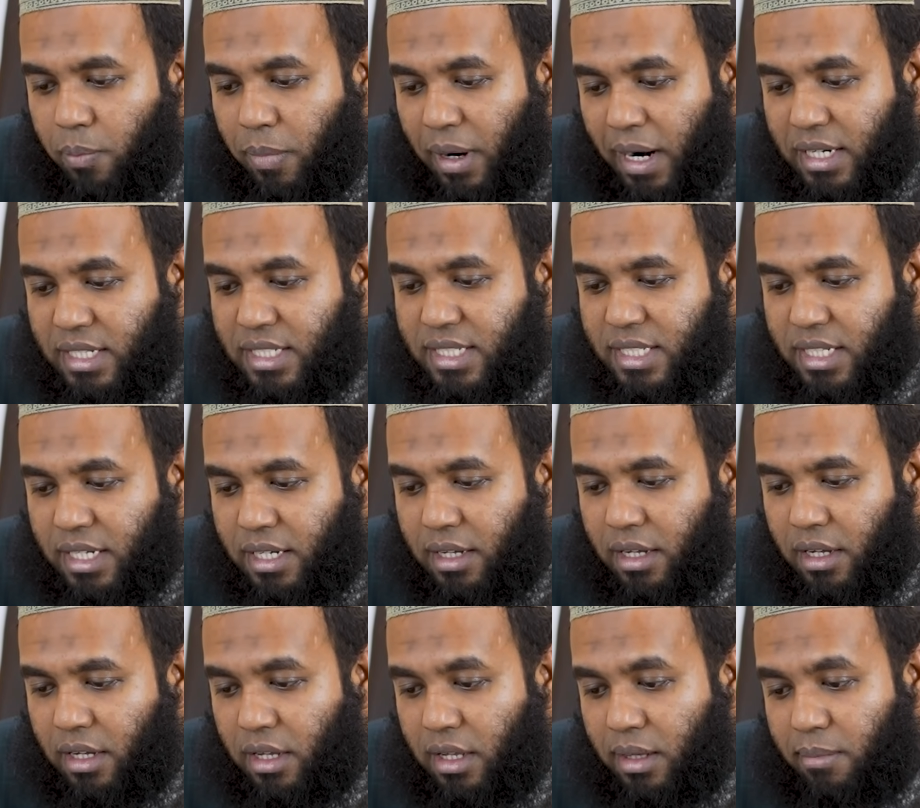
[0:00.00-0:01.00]
বাড়ছে
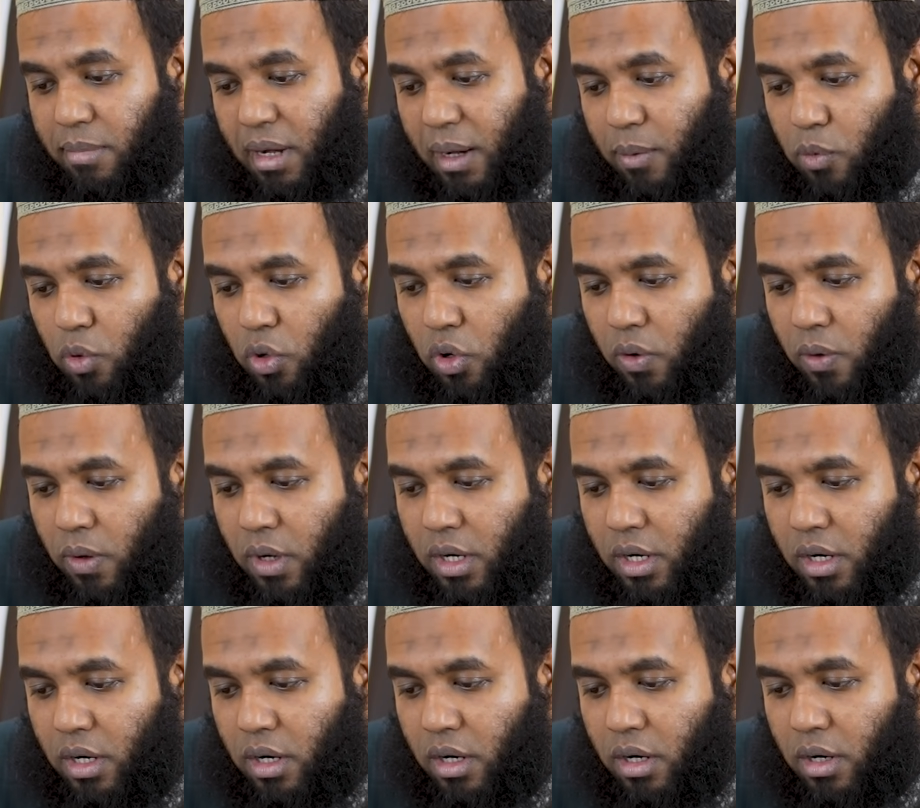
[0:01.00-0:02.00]
বাবু হওয়ার
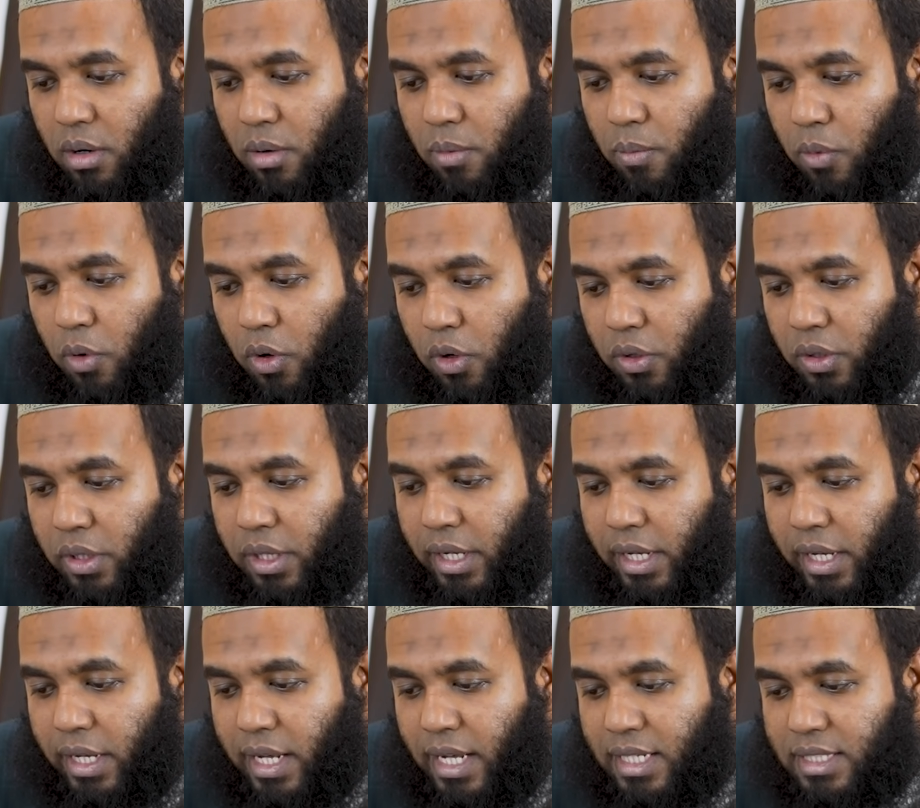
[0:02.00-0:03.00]
পর
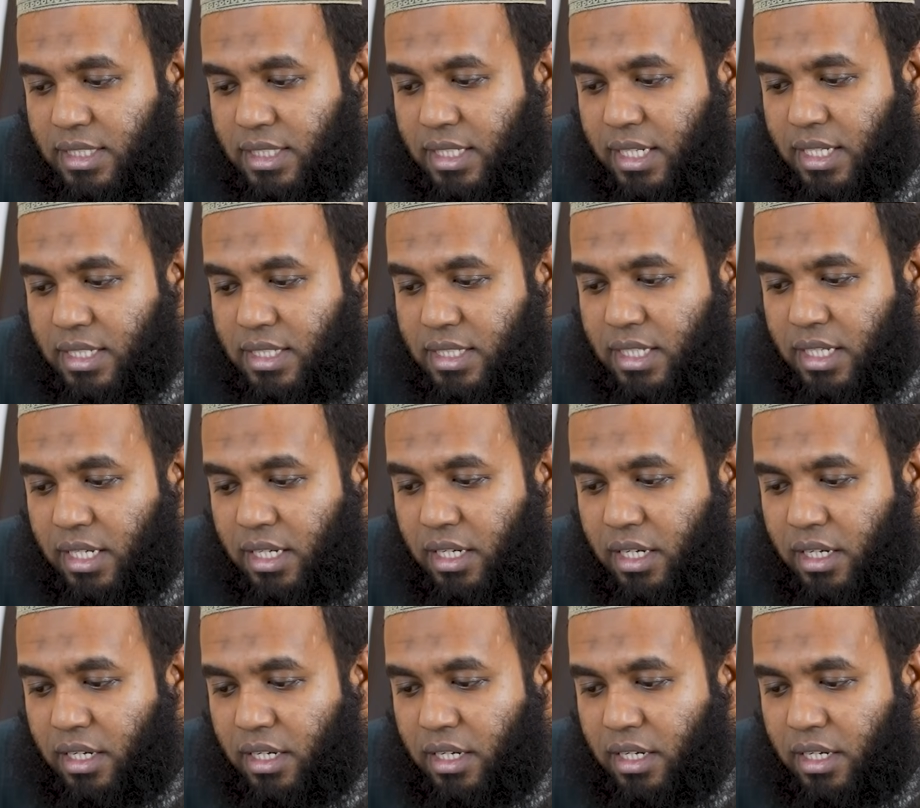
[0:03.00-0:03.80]
থেকে আস্তে আস্তে